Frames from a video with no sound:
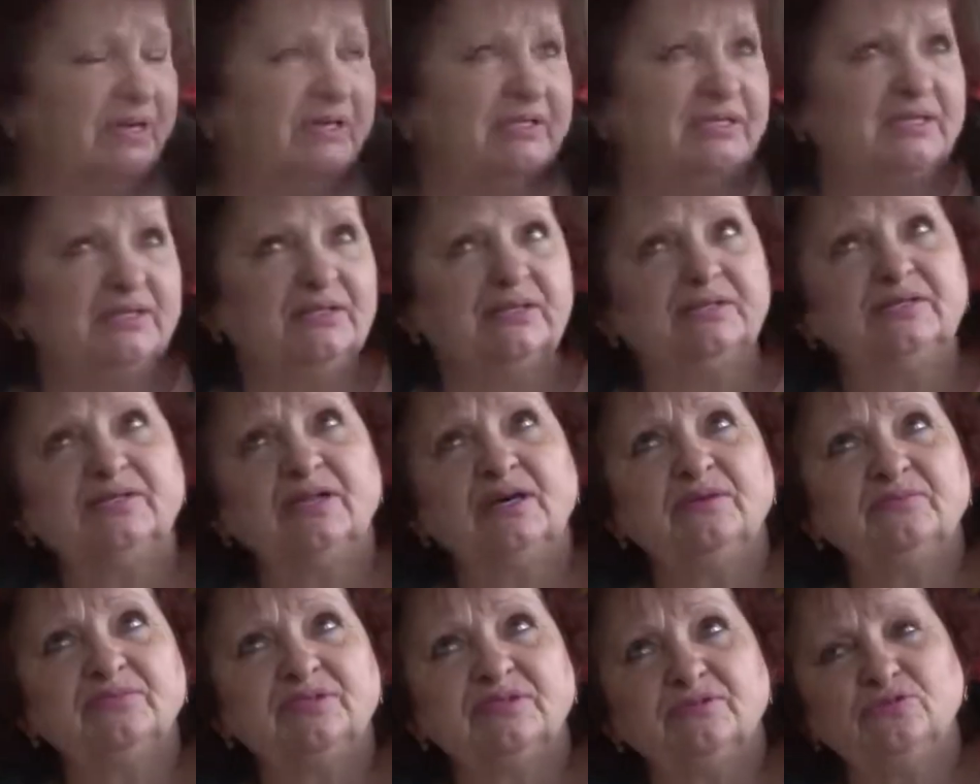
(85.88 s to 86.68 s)
выходила
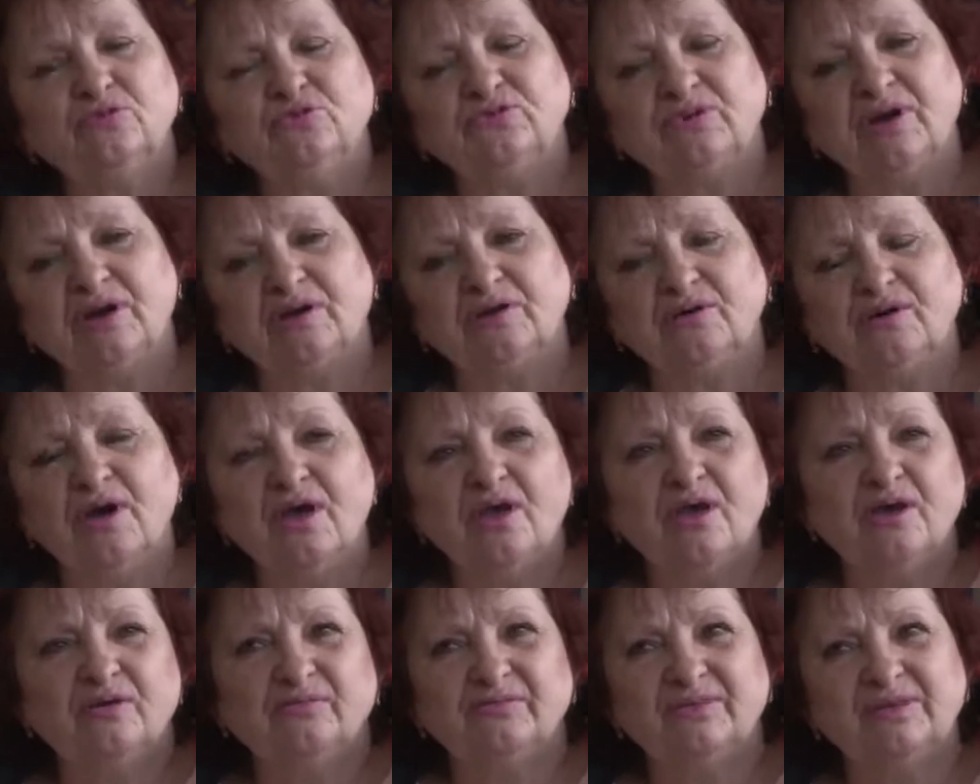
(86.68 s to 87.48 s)
там, ну как,
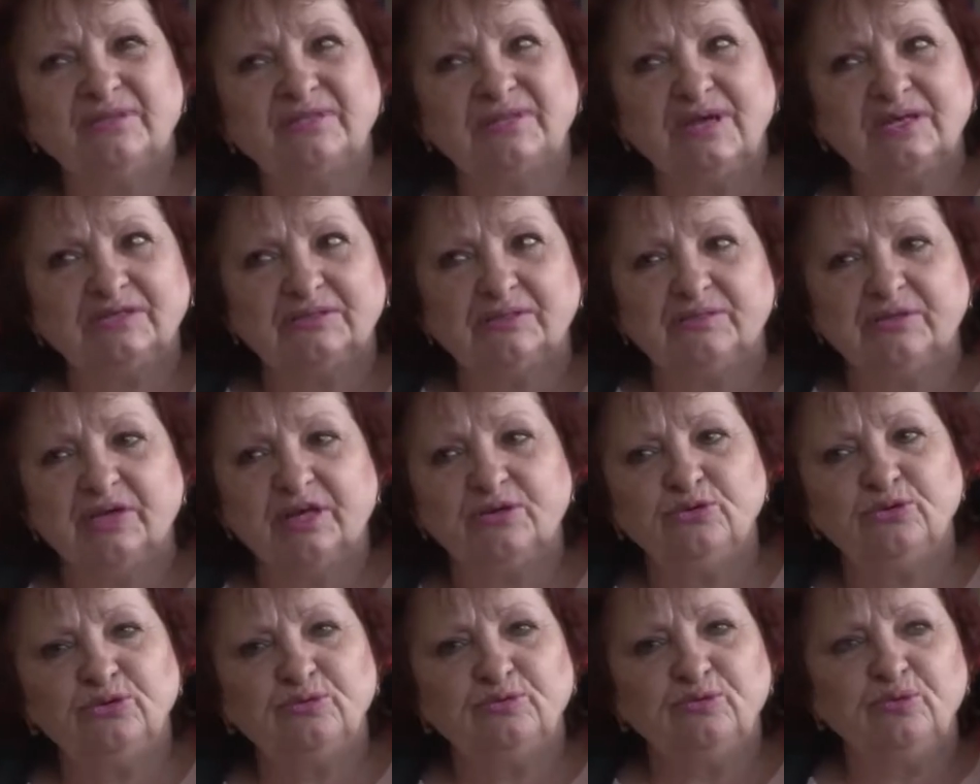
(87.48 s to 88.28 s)
у нас как-то
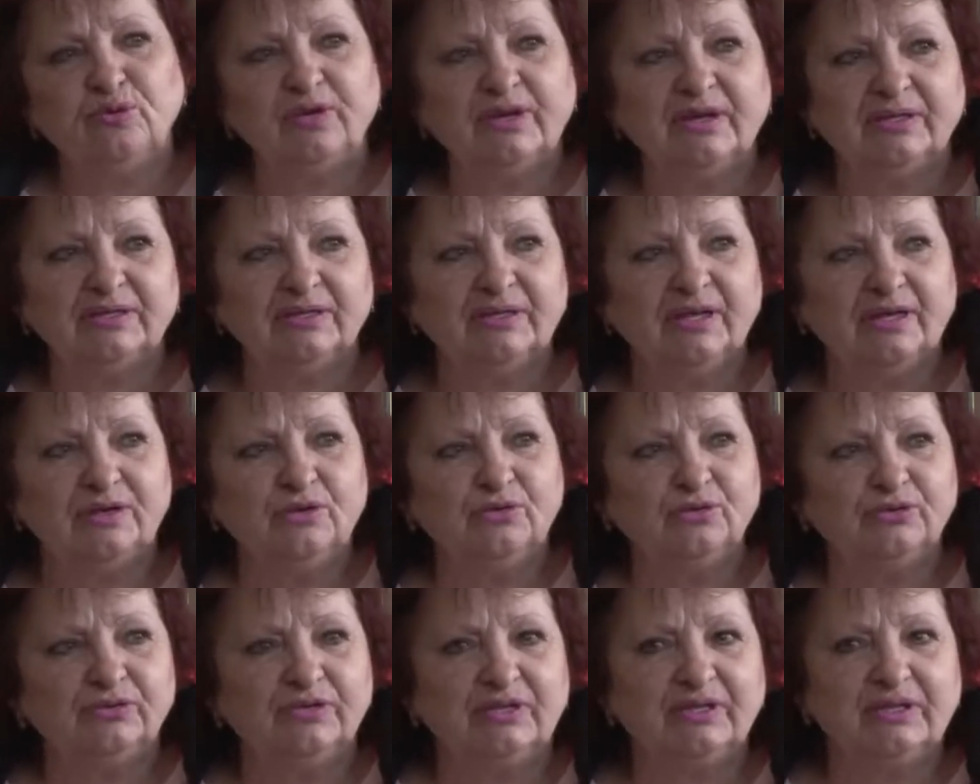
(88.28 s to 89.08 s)
район более
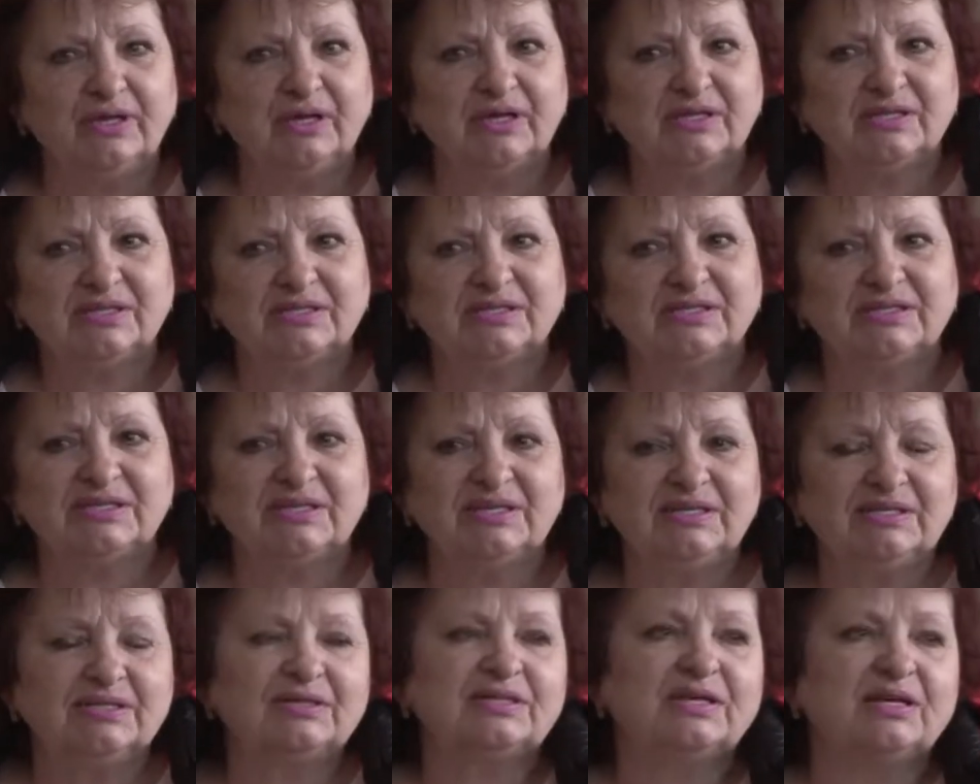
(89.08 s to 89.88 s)
отдаленный от
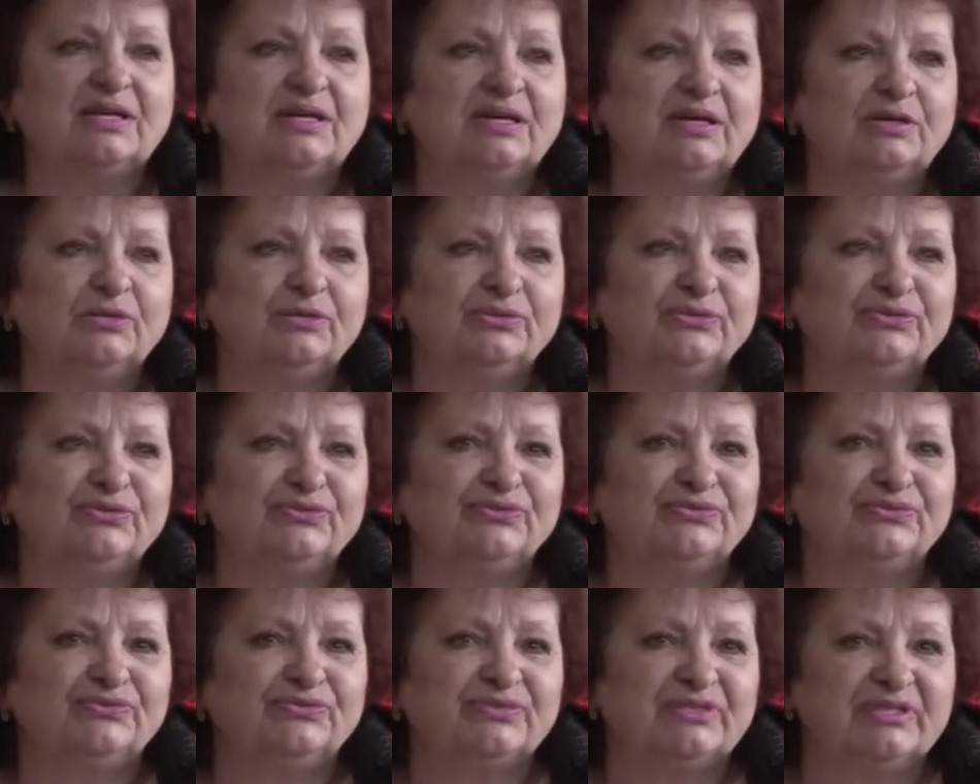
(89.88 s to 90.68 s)
центра,
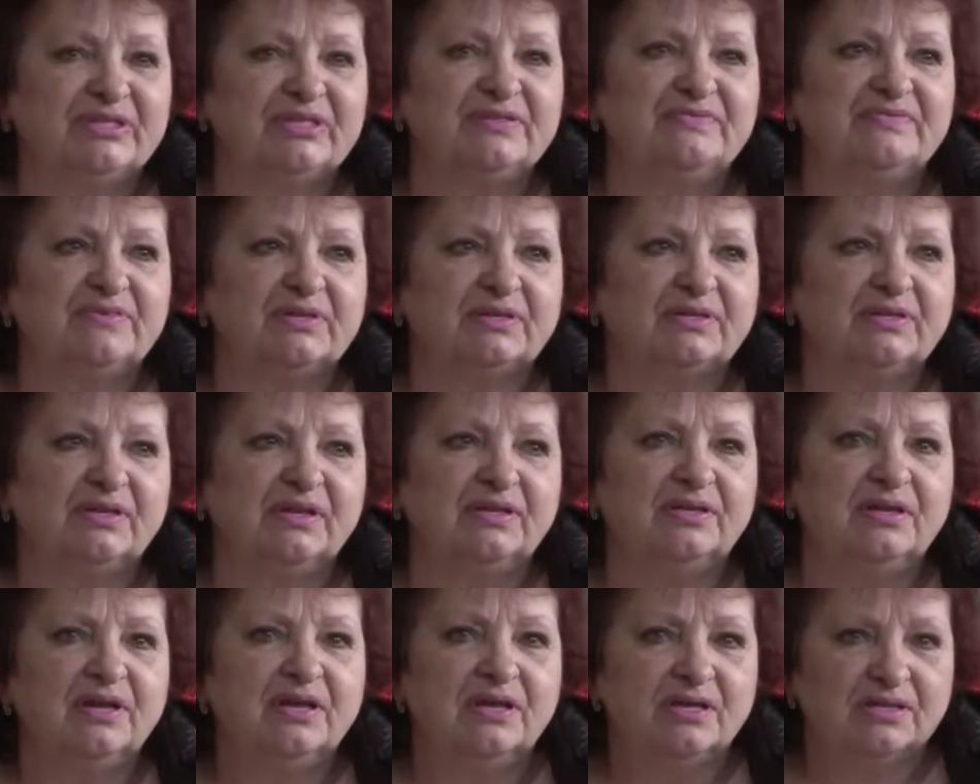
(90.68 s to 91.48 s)
от
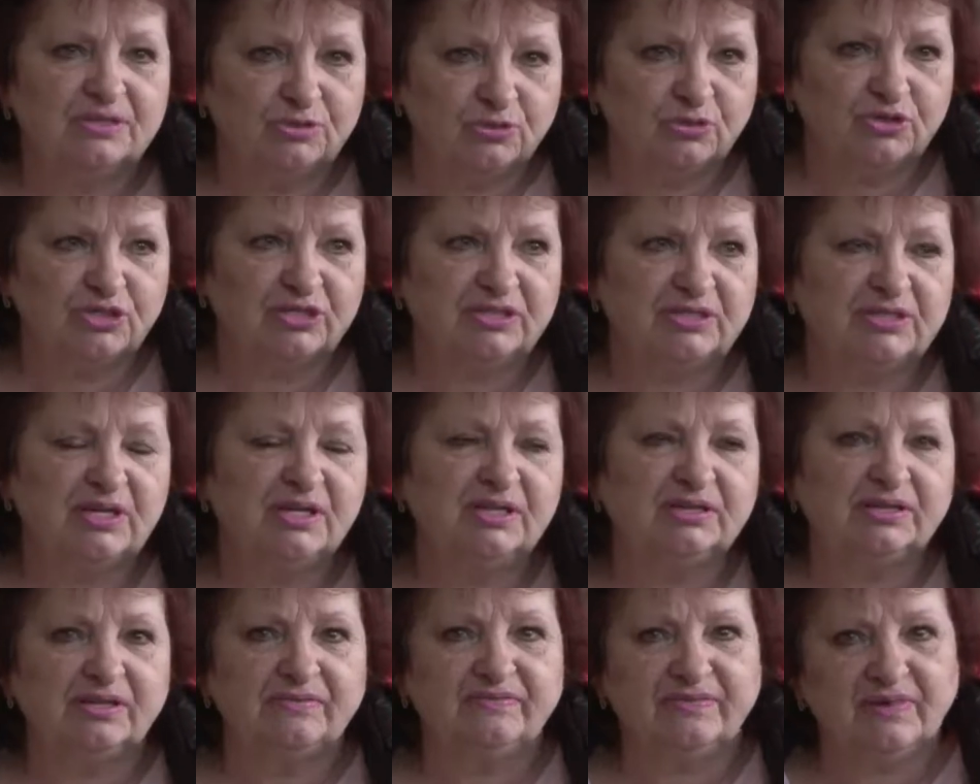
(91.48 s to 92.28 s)
северной, тоже
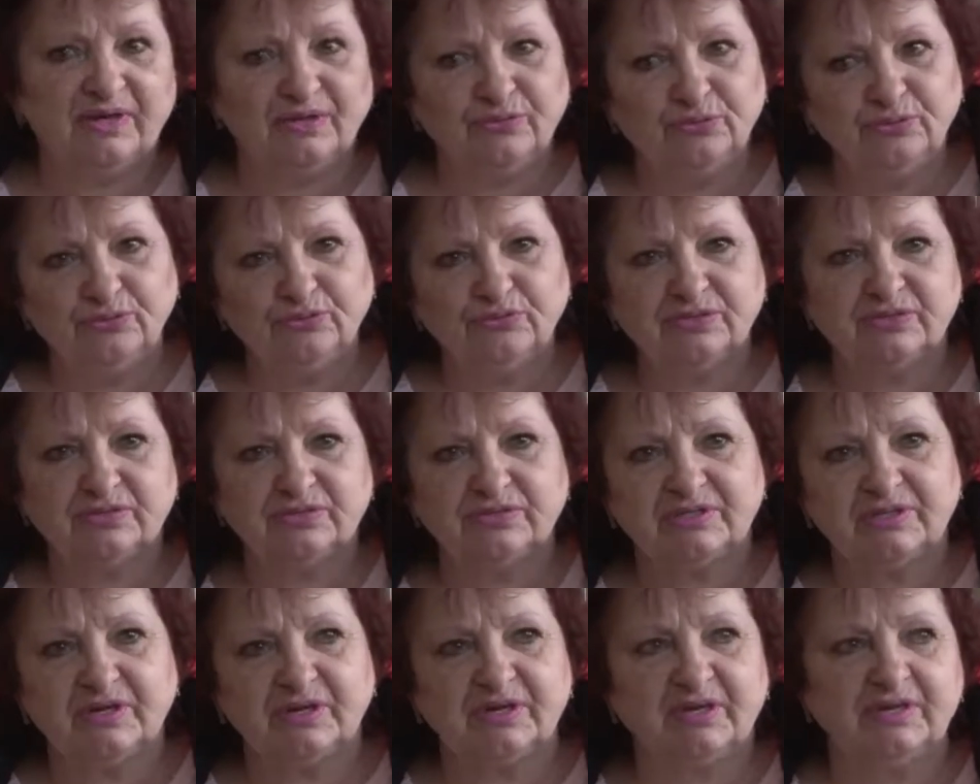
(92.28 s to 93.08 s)
Салтовка, ну
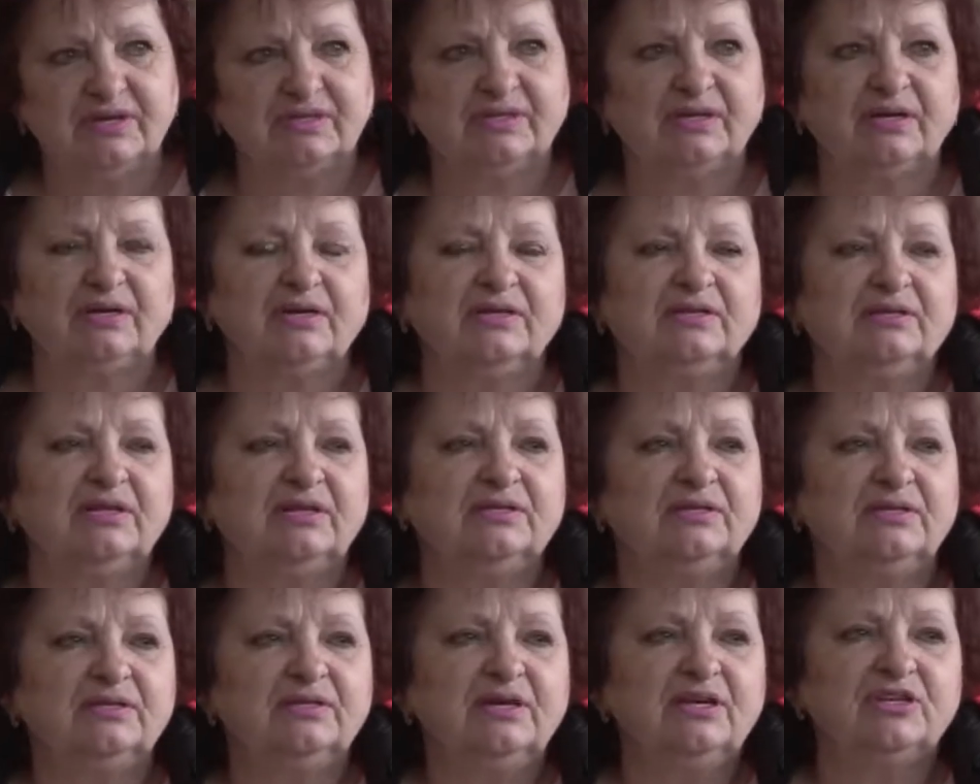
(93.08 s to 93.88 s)
старая так,
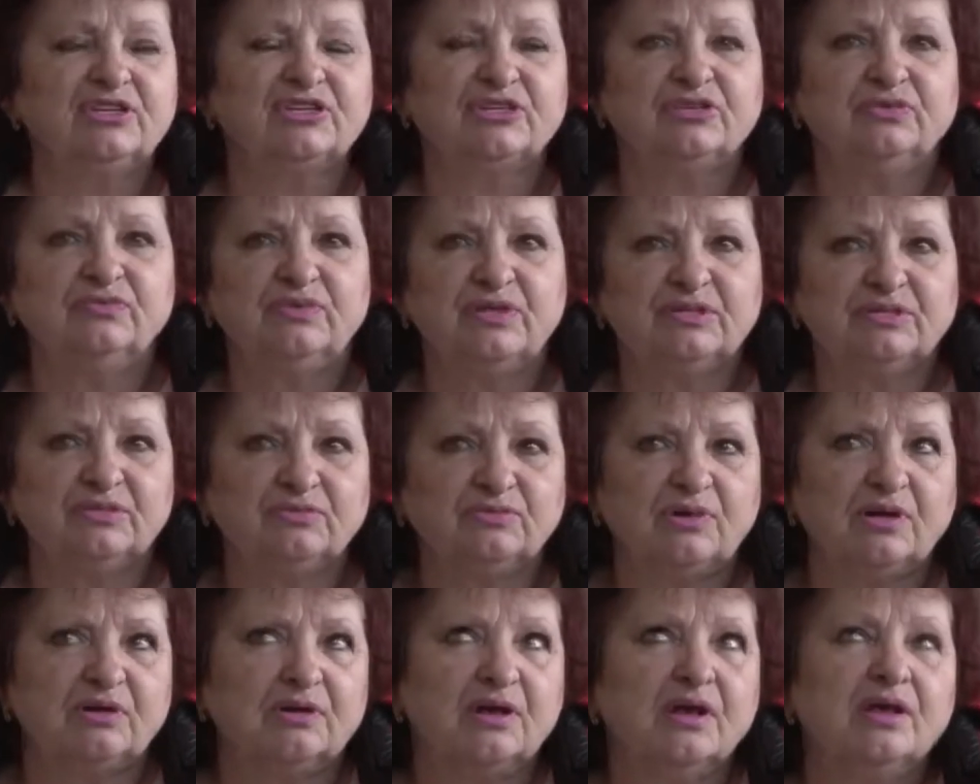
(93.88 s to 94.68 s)
а на дальше у нас,
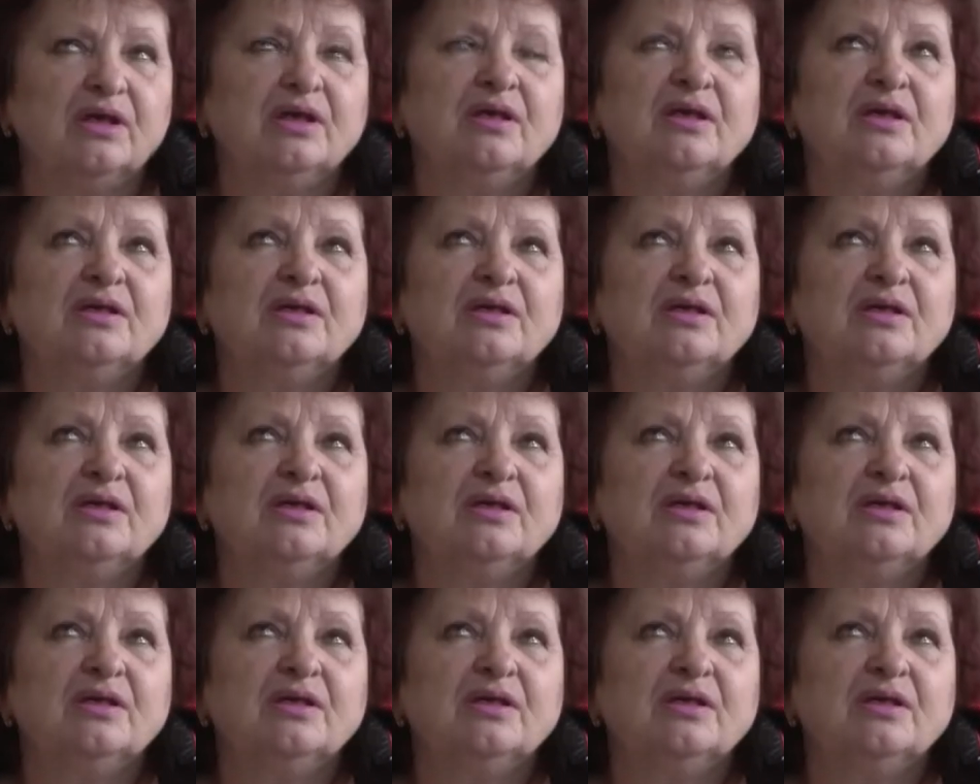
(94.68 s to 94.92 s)
ну как,